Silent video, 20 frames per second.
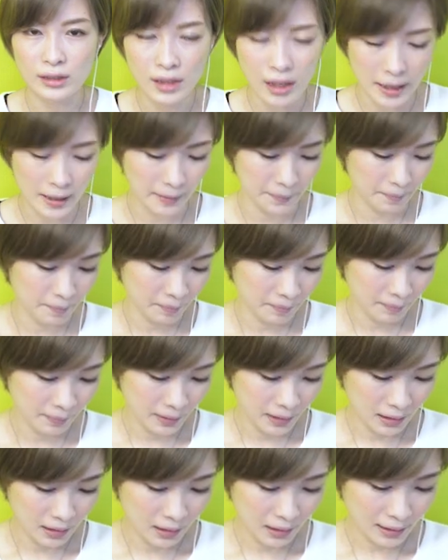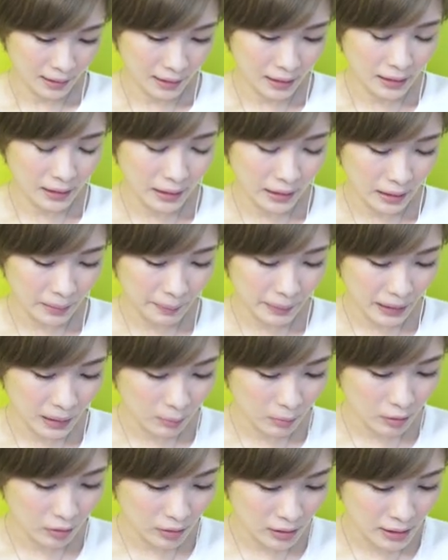して、何やら化
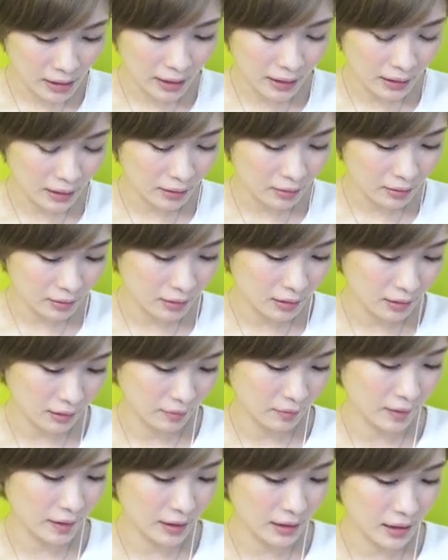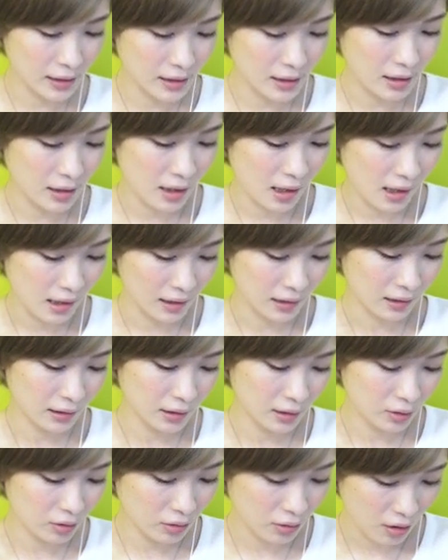け物を仕掛けてくる悪い奴らが
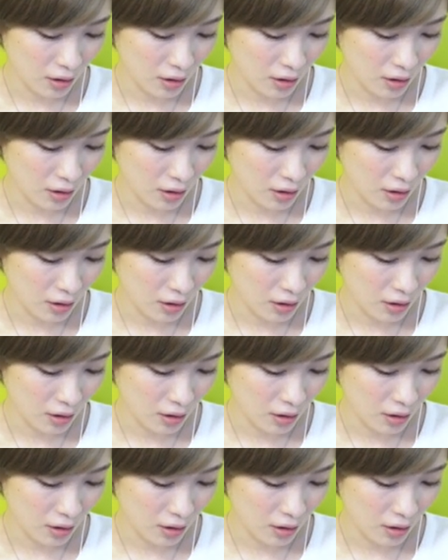いる